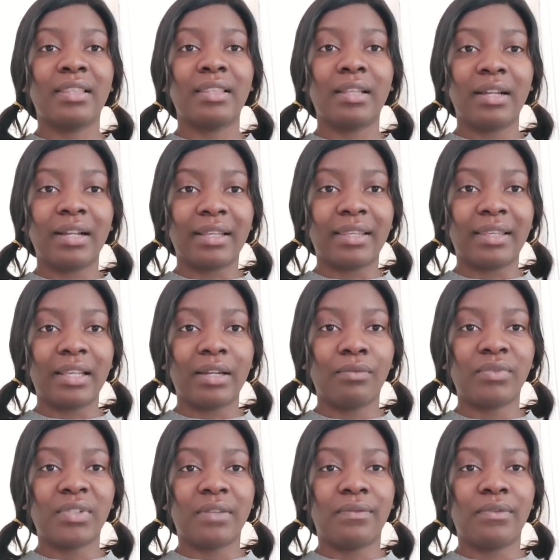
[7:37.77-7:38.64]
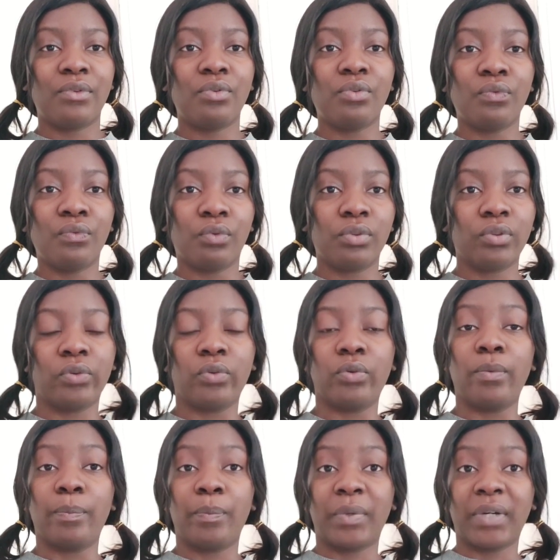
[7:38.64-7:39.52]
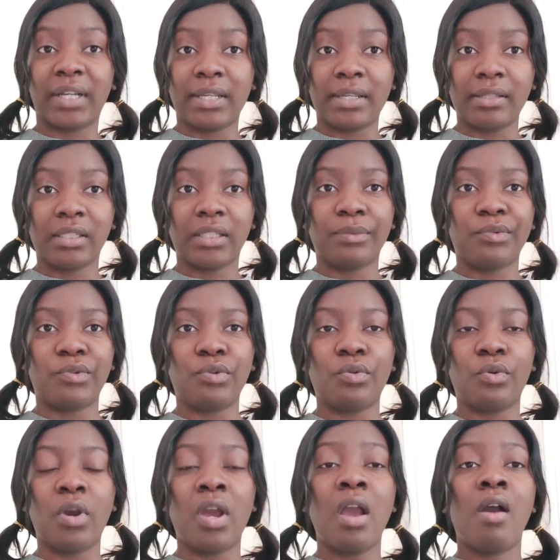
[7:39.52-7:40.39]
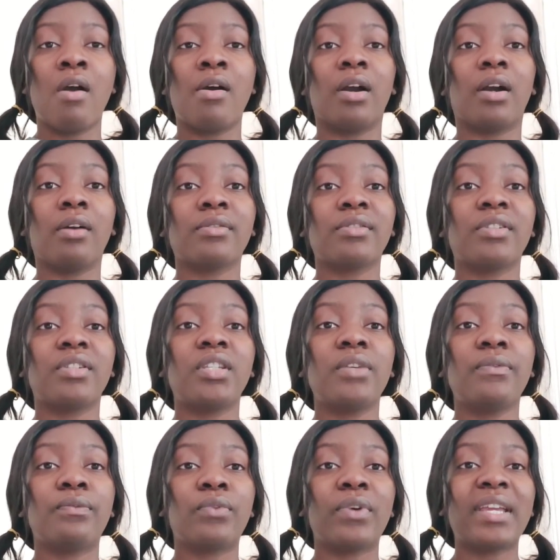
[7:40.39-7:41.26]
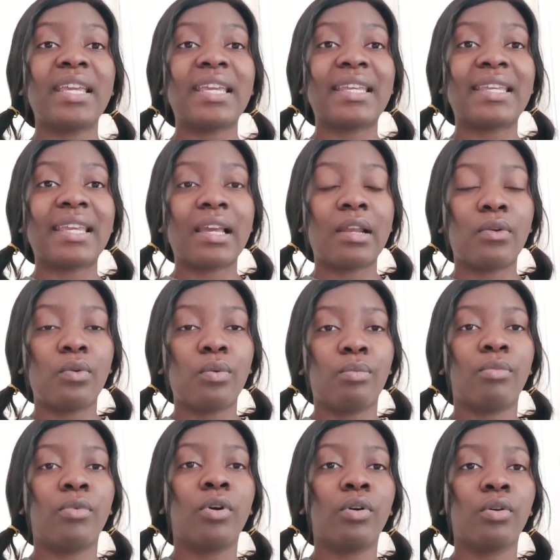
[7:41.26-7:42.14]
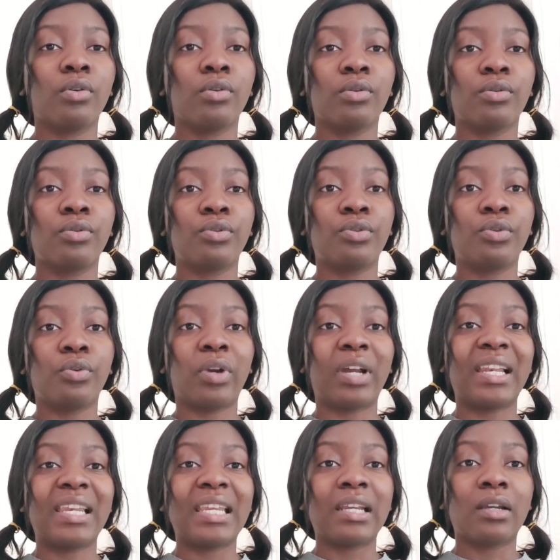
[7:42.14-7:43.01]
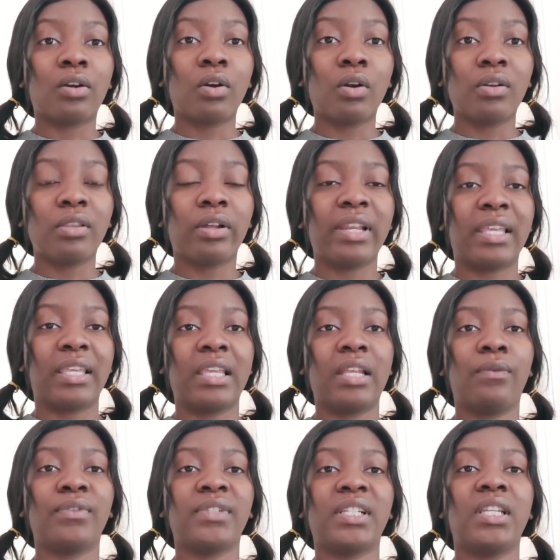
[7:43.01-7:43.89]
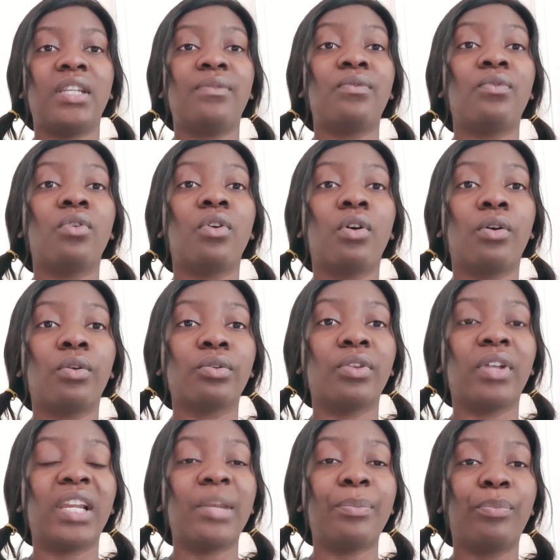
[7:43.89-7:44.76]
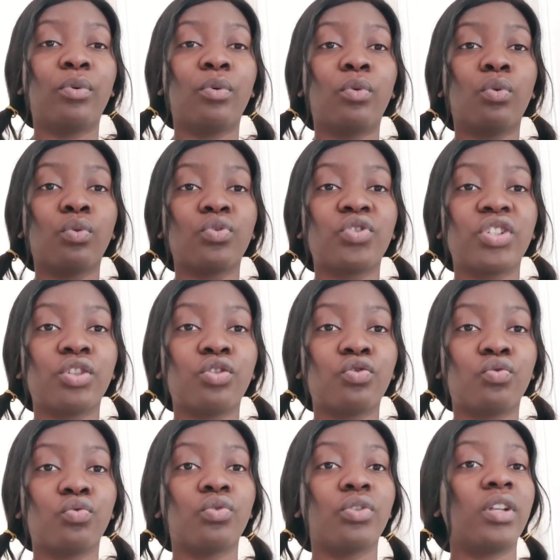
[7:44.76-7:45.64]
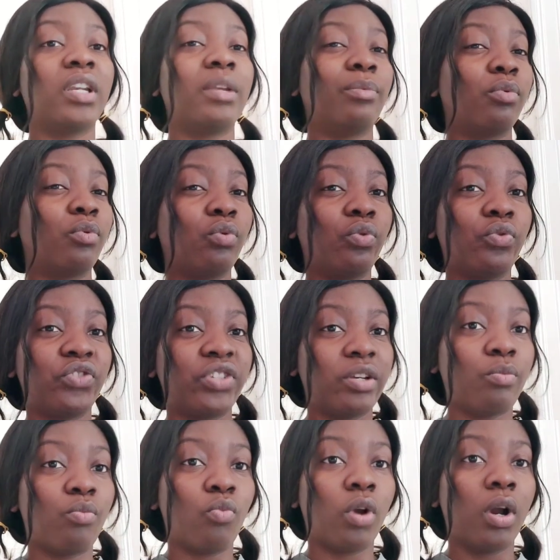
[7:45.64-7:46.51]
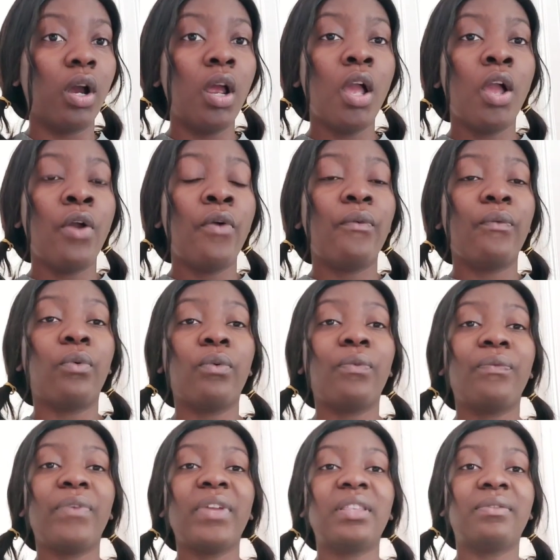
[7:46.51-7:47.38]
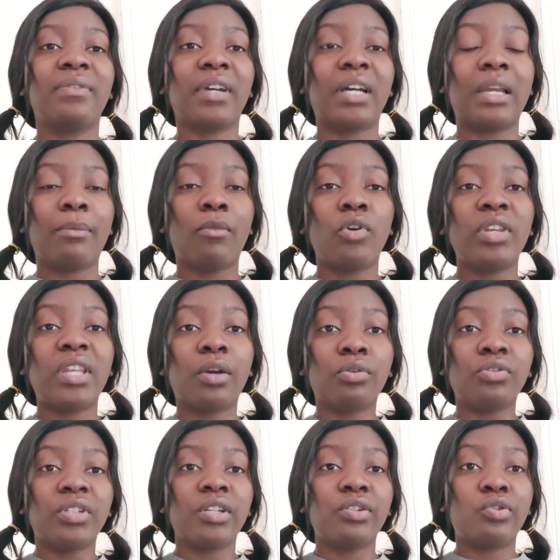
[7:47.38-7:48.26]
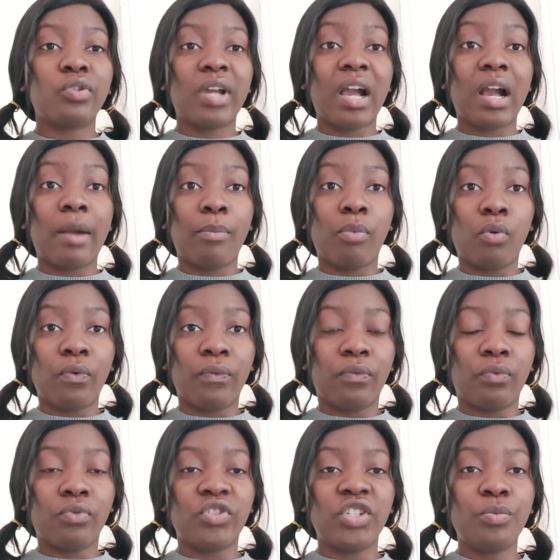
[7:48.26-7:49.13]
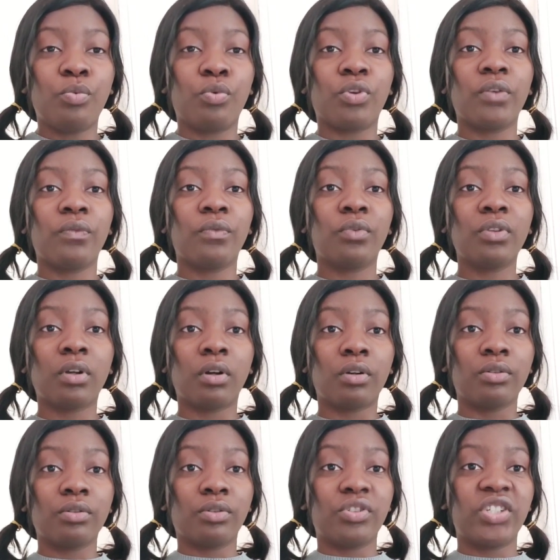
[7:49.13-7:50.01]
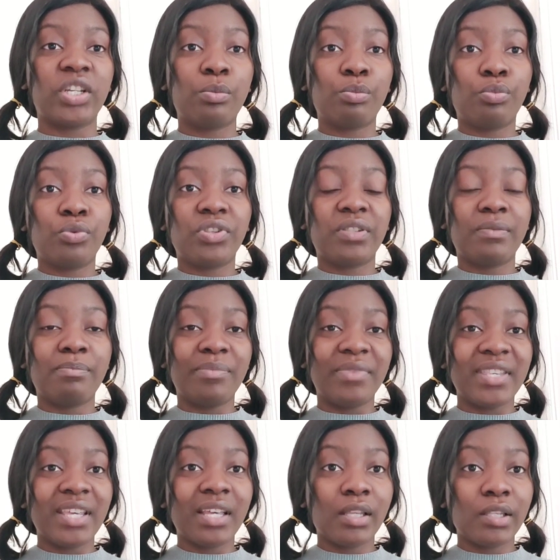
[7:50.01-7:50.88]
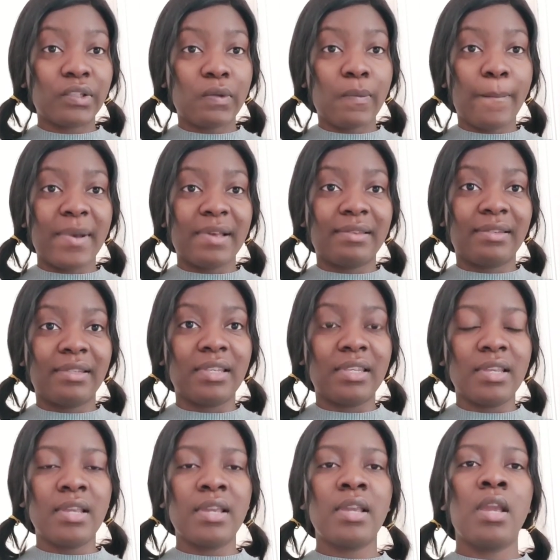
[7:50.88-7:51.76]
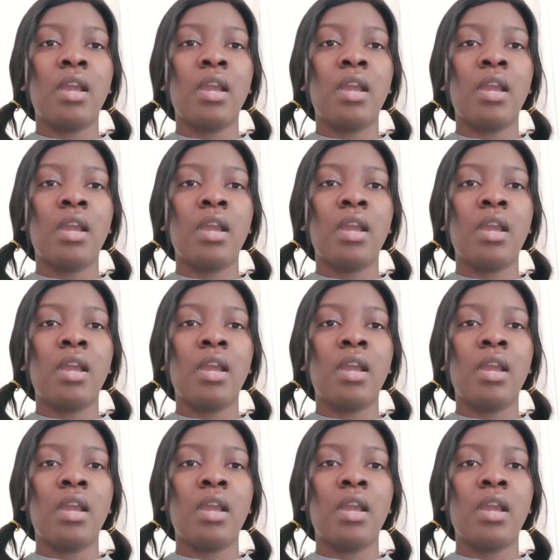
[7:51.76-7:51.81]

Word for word: dans laquelle vous avez eu votre préinscription. Renseignez-vous également sur l'école dans laquelle vous allez vous rendre dans les prochains jours, dans les prochains mois. Donc, faites vraiment des recherches approfondies pour que votre entretien puisse bien se passer.